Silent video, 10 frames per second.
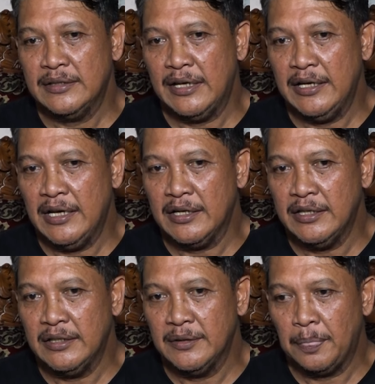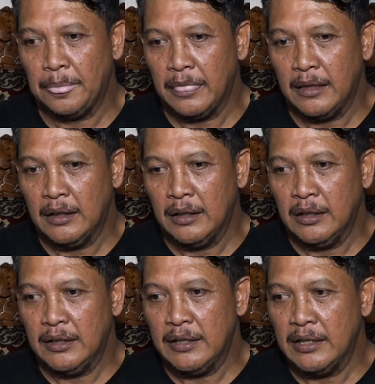saya yakin
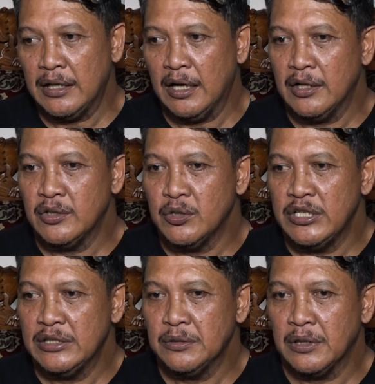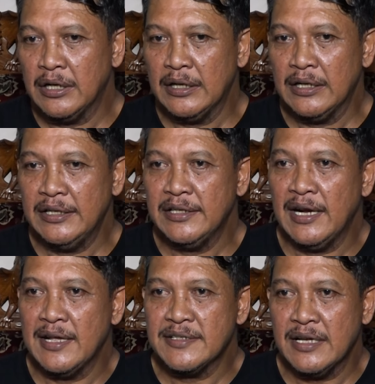kedatangan Jody itu karena
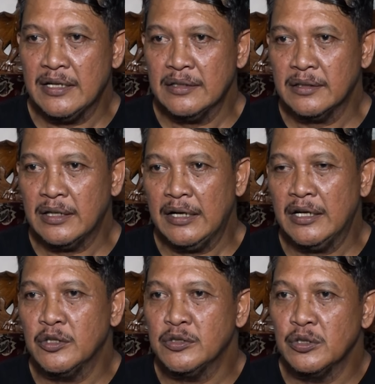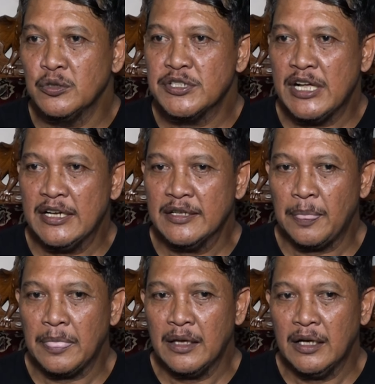keikhlasan karena ketulusan
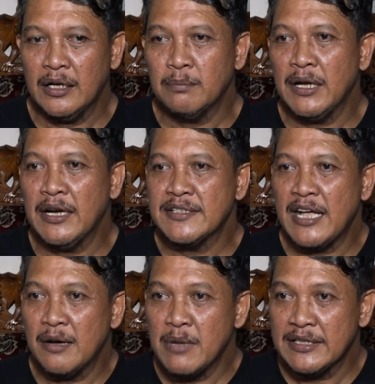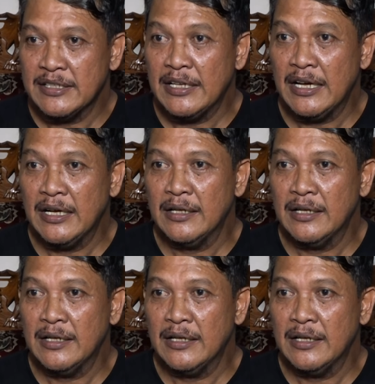kepada sahabatnya ya